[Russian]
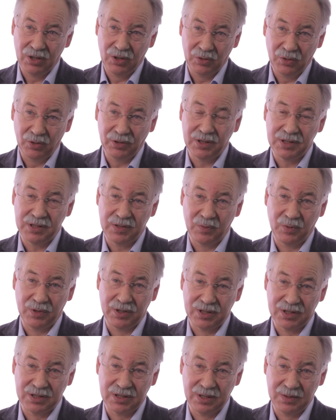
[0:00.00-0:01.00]
Но на
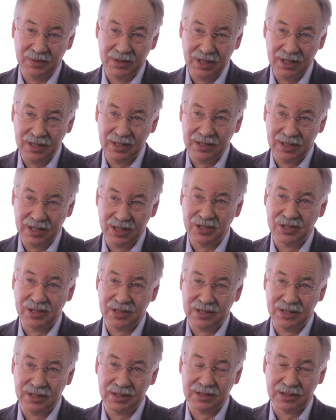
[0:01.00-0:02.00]
сегодняшний день те
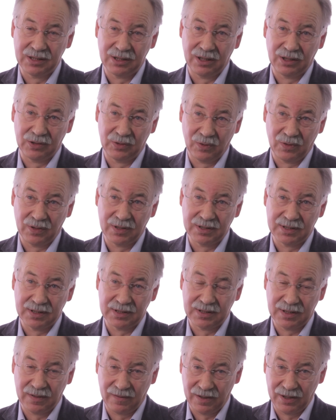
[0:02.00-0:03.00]
частицы, которые
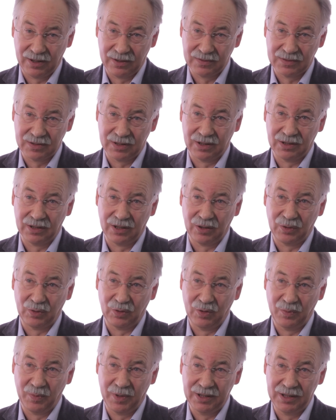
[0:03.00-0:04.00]
составляют
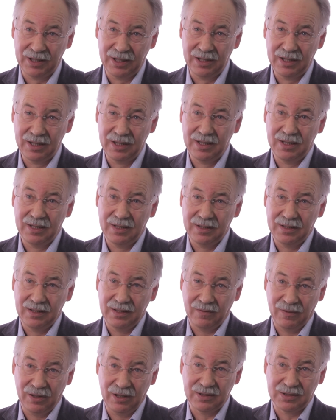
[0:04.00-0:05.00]
стандартную модель,
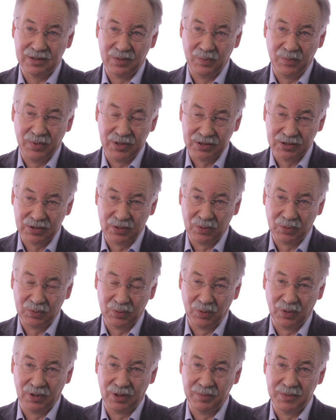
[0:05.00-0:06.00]
являются
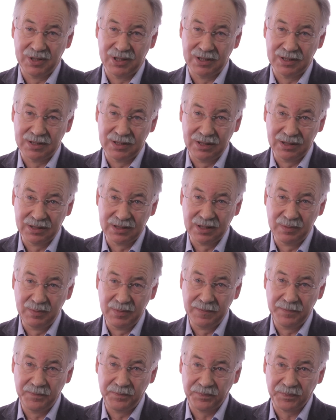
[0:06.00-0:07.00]
бесструктурными
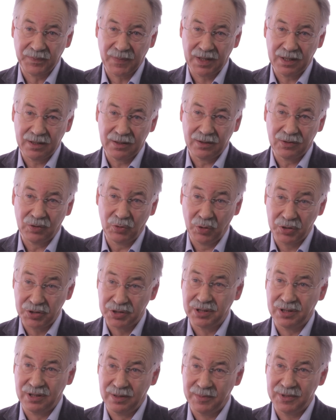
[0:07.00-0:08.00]
частицами,
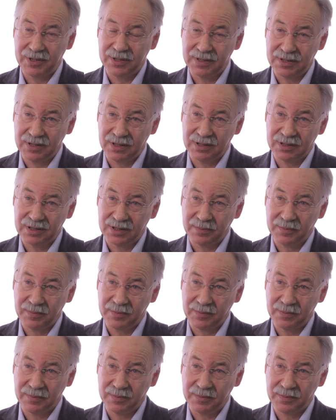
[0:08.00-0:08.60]
точными частицами.